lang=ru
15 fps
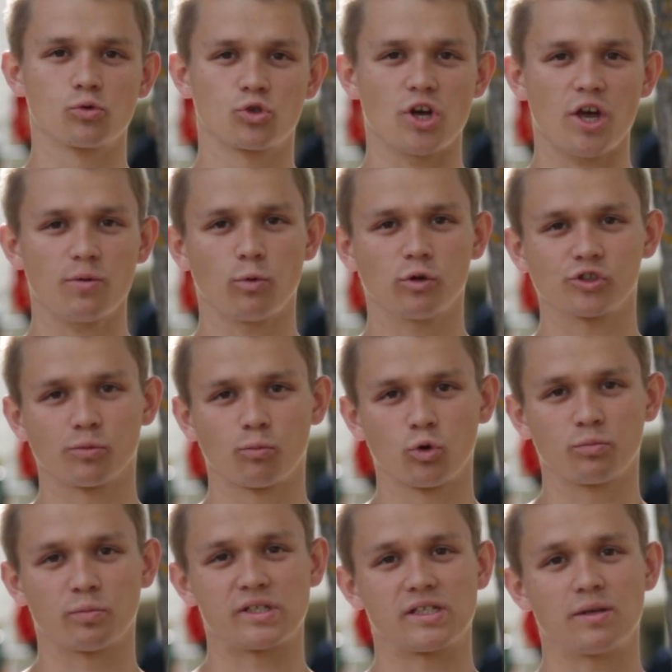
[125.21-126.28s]
изучать можно
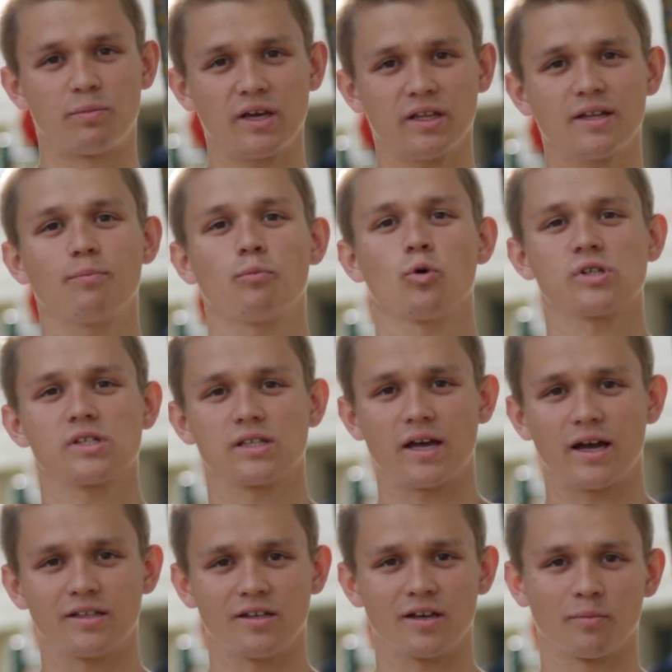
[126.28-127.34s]
будет постепенно по
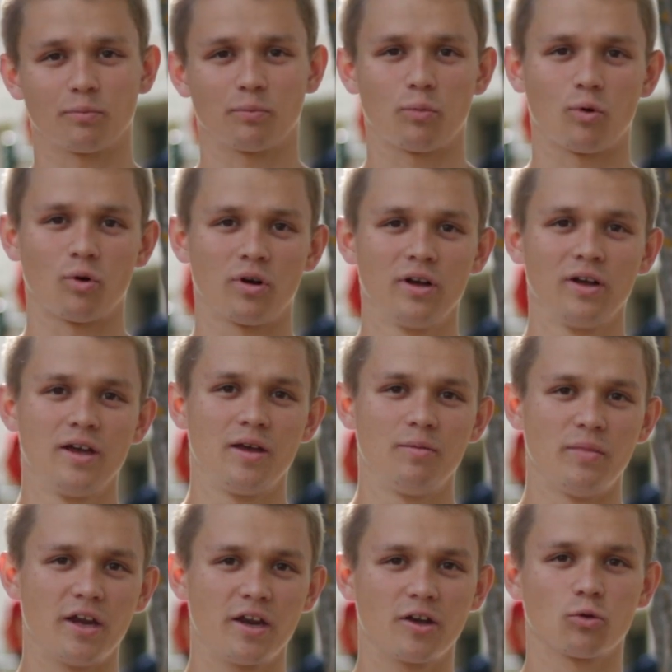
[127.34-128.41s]
стадиям, по
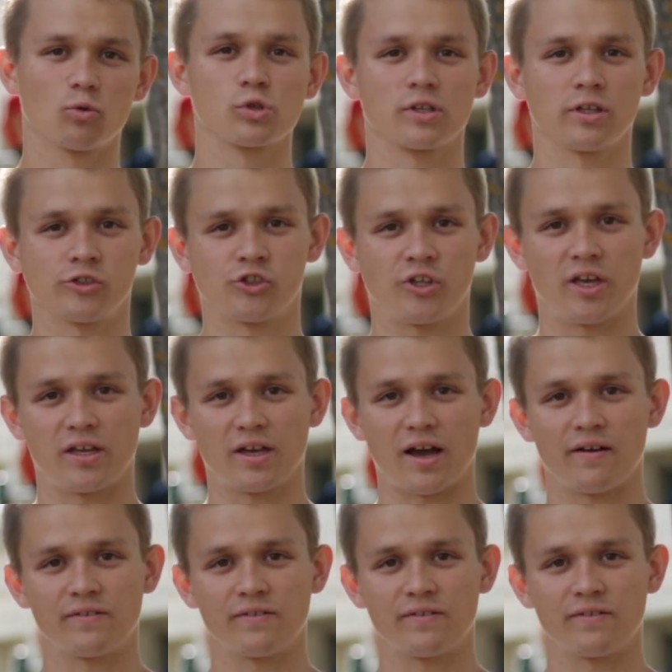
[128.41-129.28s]
мере усложнения.